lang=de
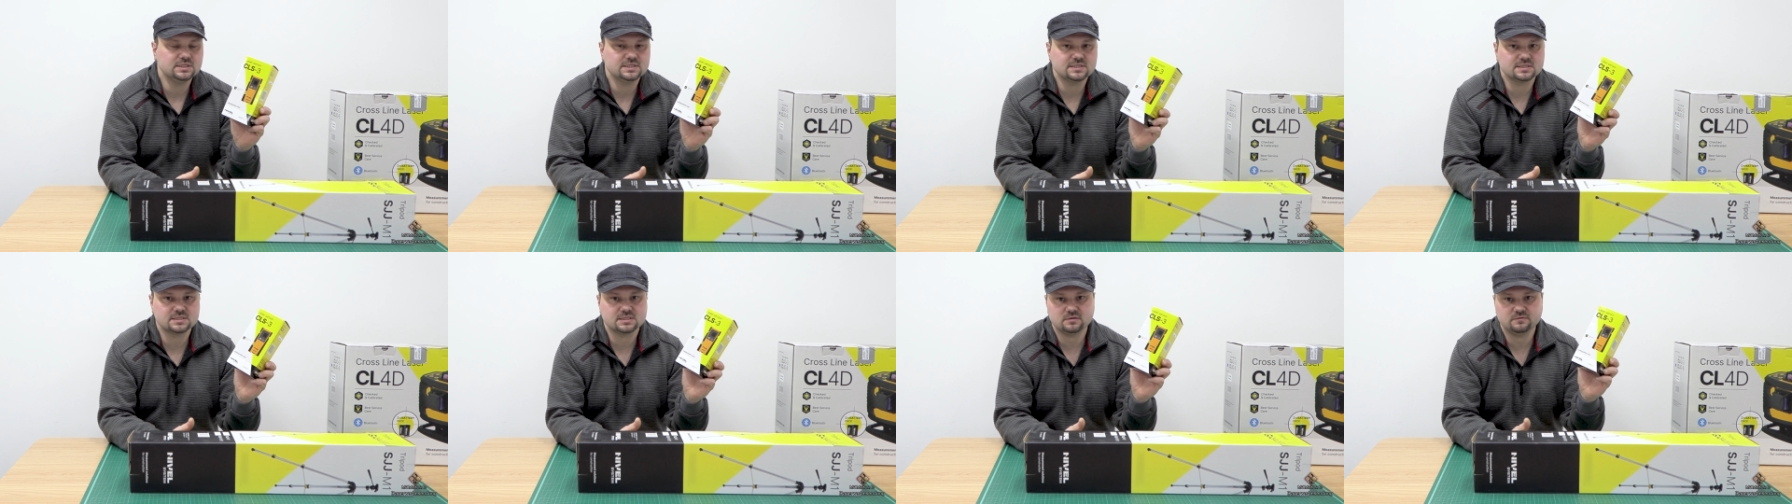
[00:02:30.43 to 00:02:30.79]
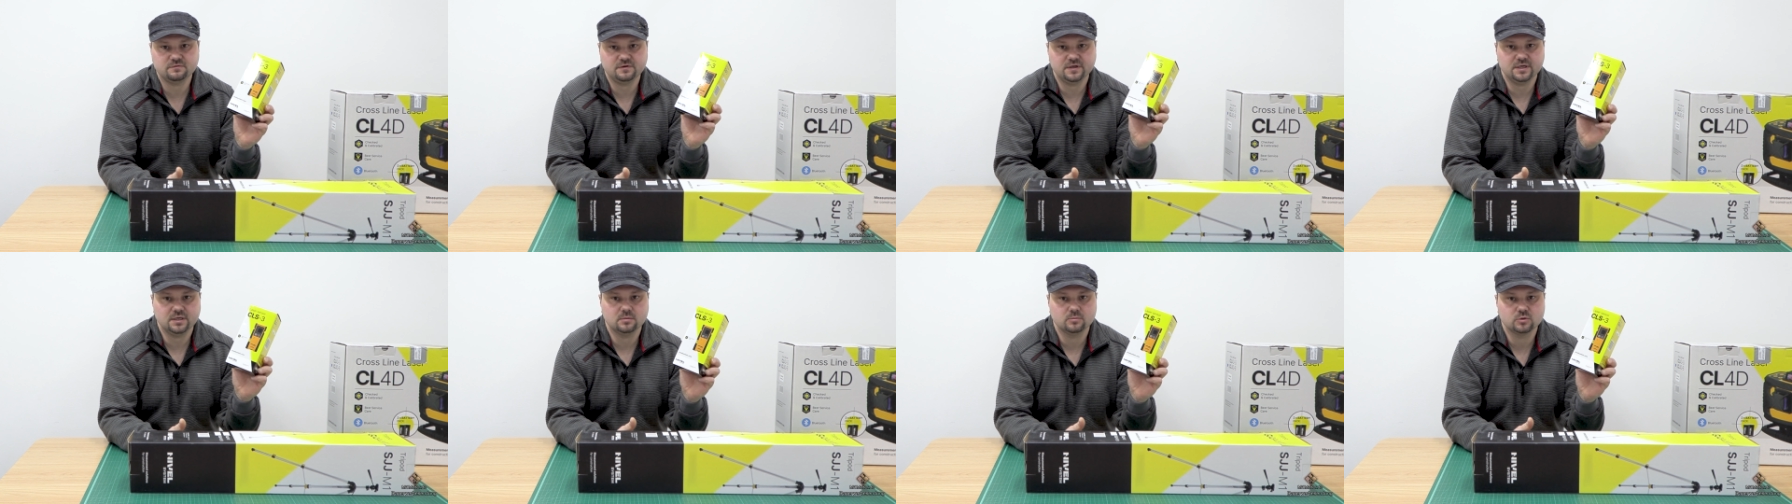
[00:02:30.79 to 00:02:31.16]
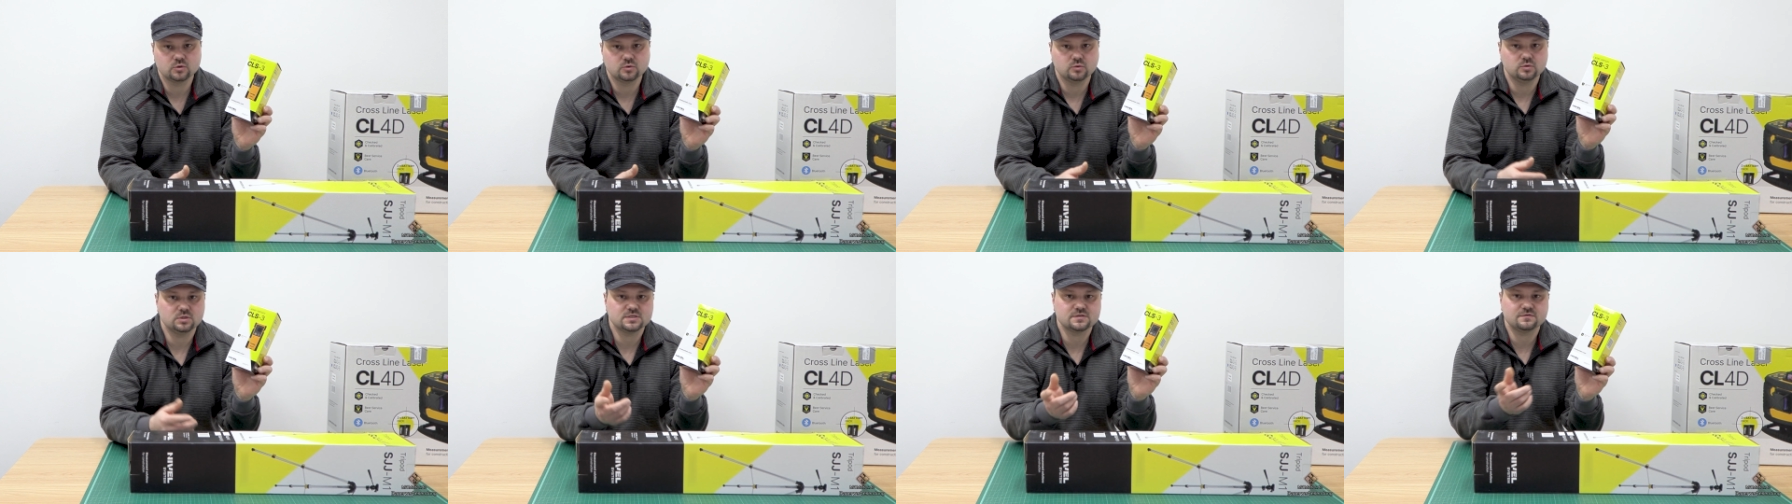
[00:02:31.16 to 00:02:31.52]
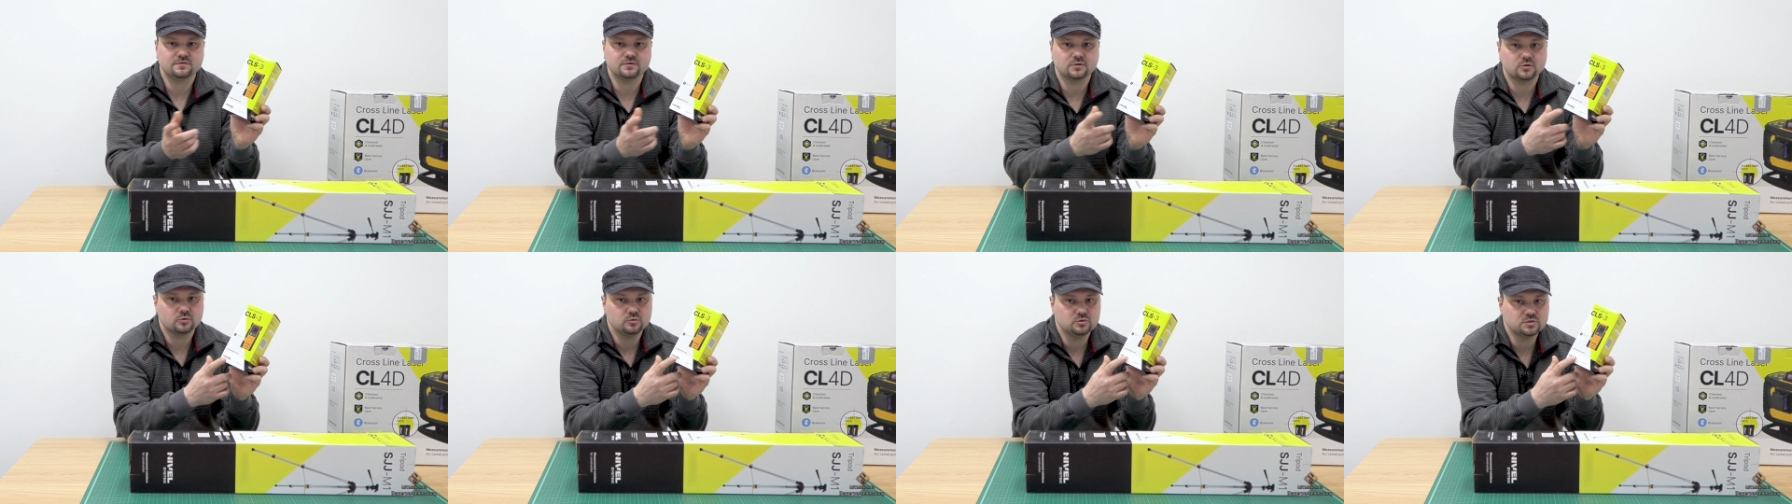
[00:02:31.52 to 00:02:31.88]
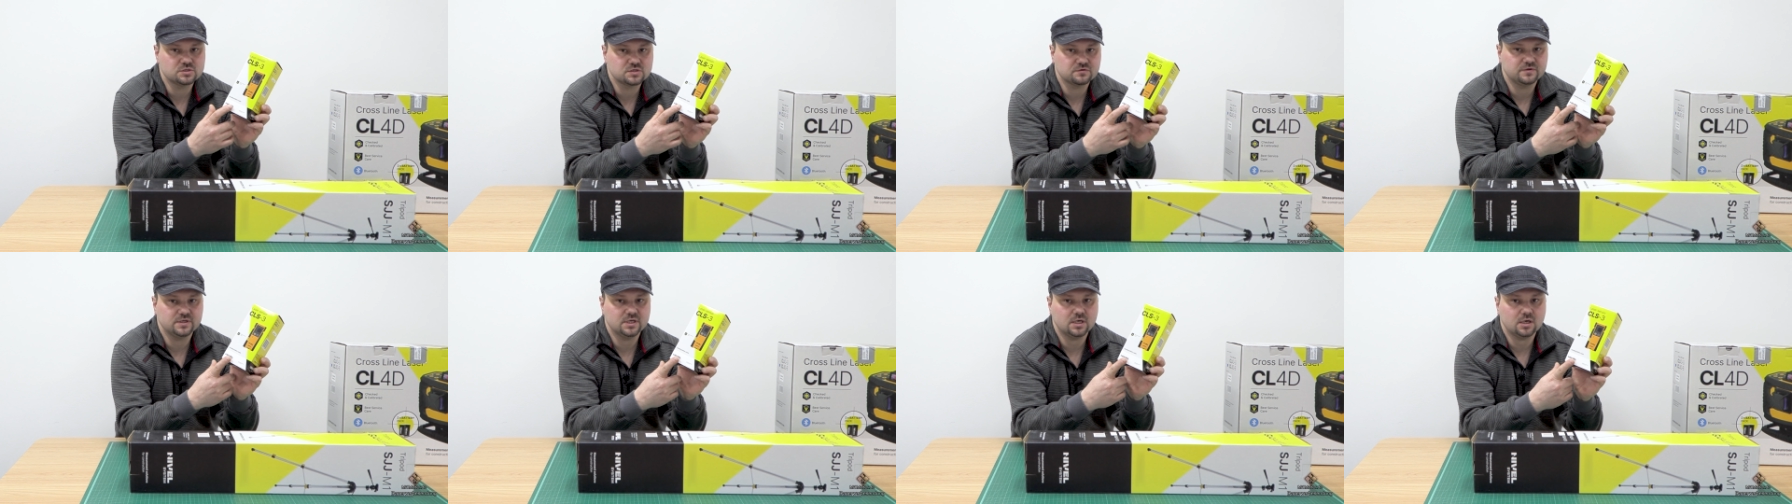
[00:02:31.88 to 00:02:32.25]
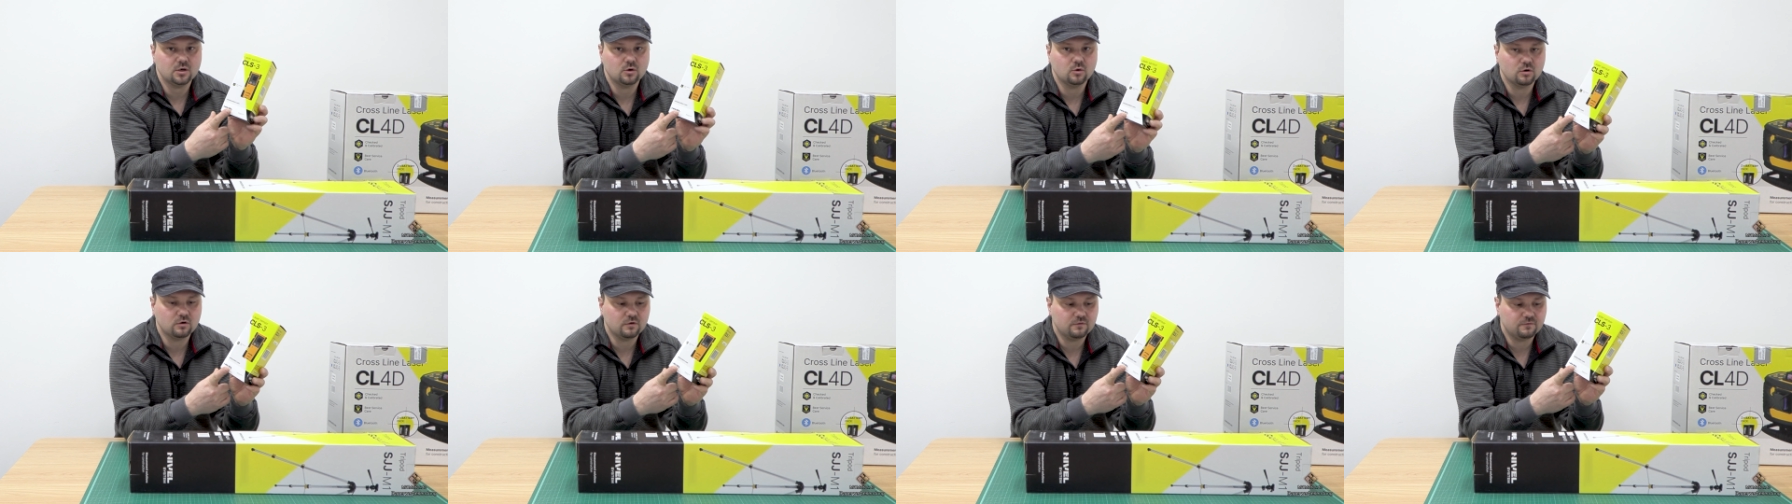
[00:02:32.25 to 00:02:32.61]
Dieses Empfängermodul ist für grün sowie
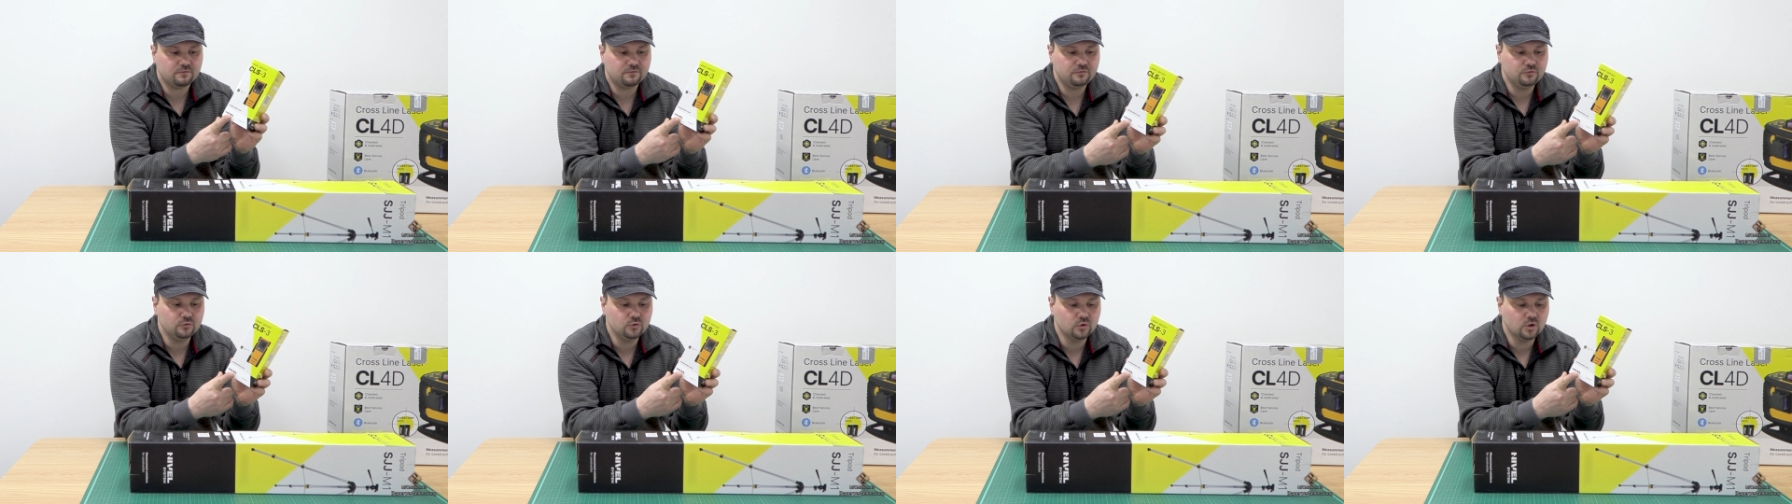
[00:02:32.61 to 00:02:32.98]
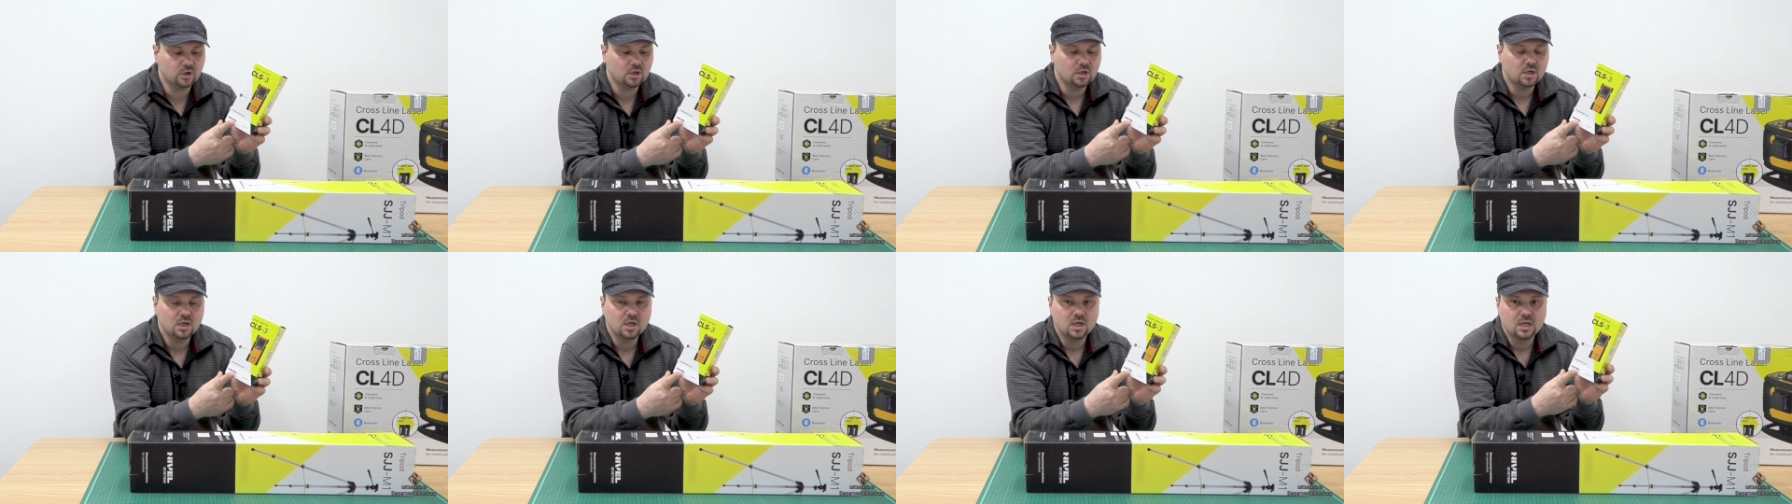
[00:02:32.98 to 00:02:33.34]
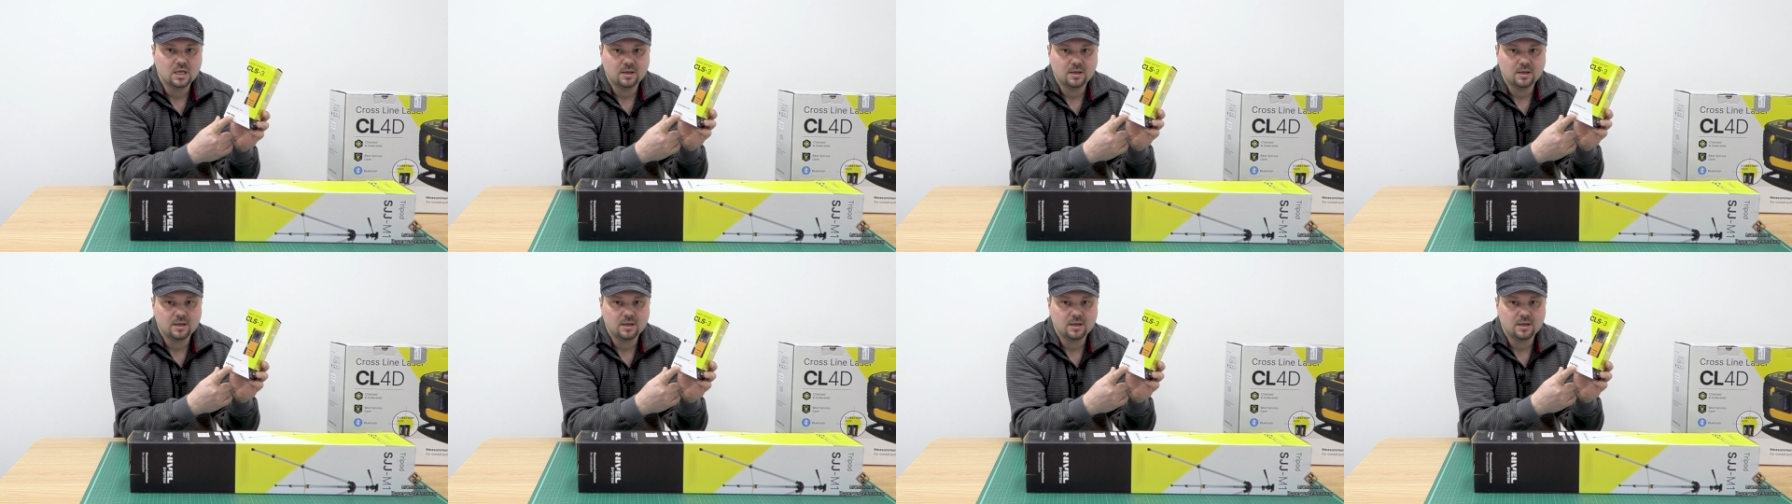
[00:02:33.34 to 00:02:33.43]
auch für